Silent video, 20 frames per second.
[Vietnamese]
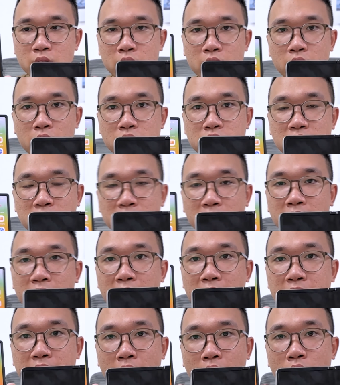nó sẽ khá là
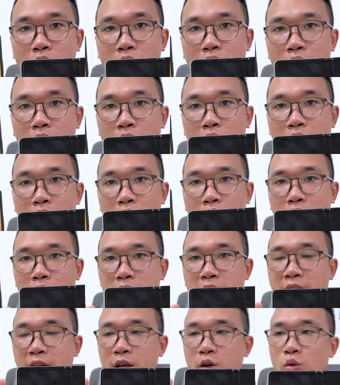khác nhau ờ,
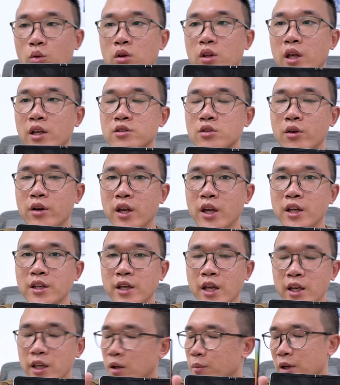cái này cũng có thể do để hình
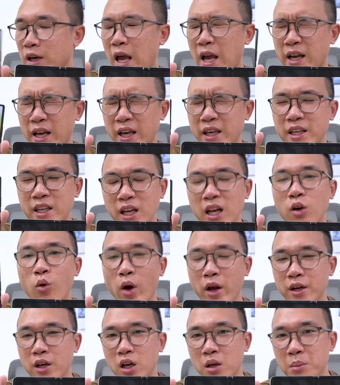nền nhưng mà đại khái ý là
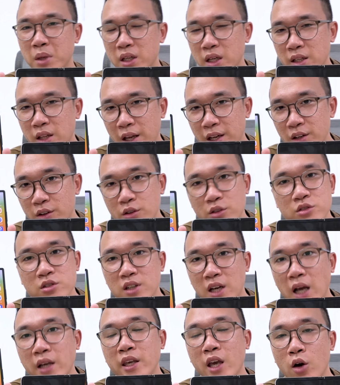ngoài đời mình đã thấy nó có sự
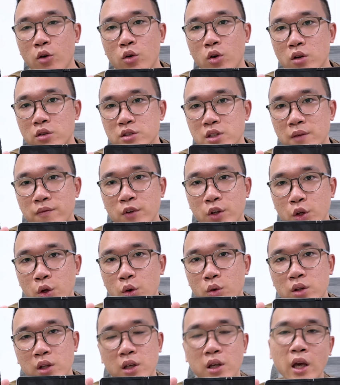khác nhau rồi trên video
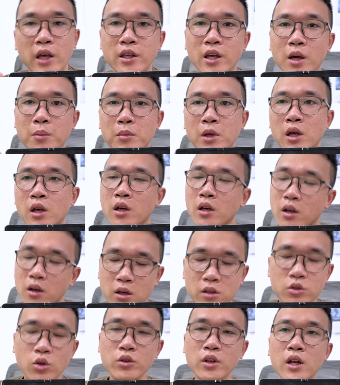thì anh em
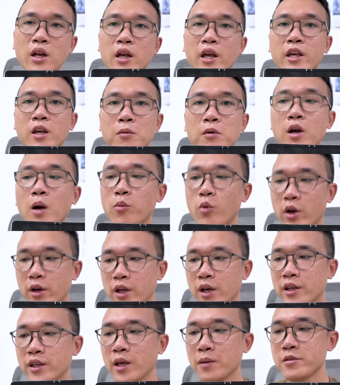uh, tốt nhất là anh em có cầm ngoài đời
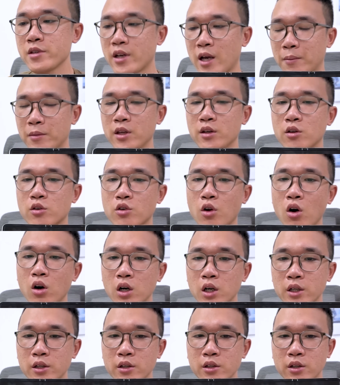anh em sẽ cảm nhận được rõ
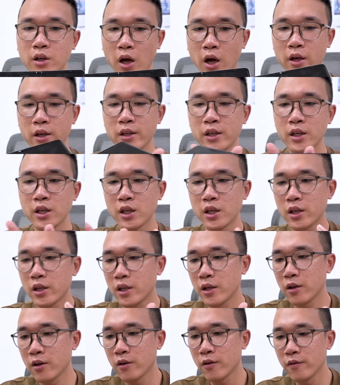hơn rồi
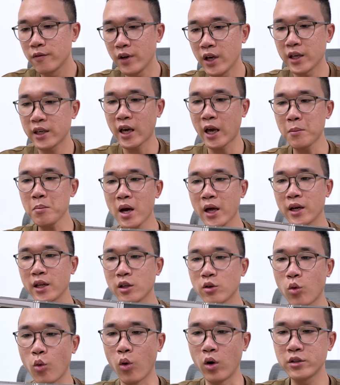về cái màn
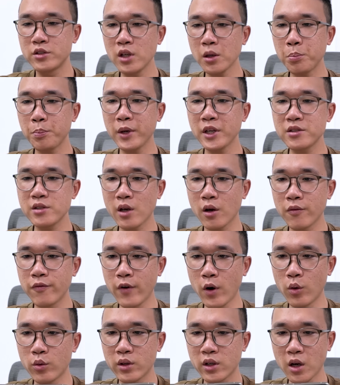hình của chiếc Pixel
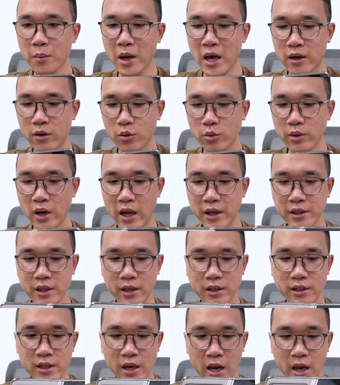Fold thì các bạn cũng đã
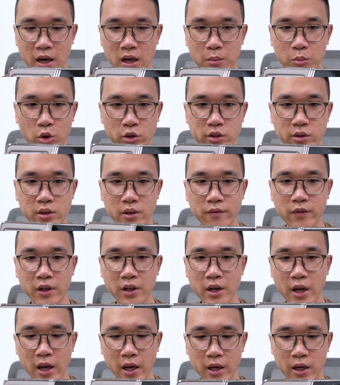nhận ra là một trong những vấn
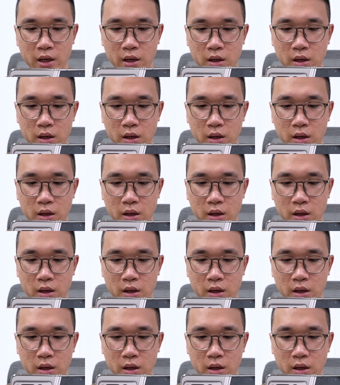đề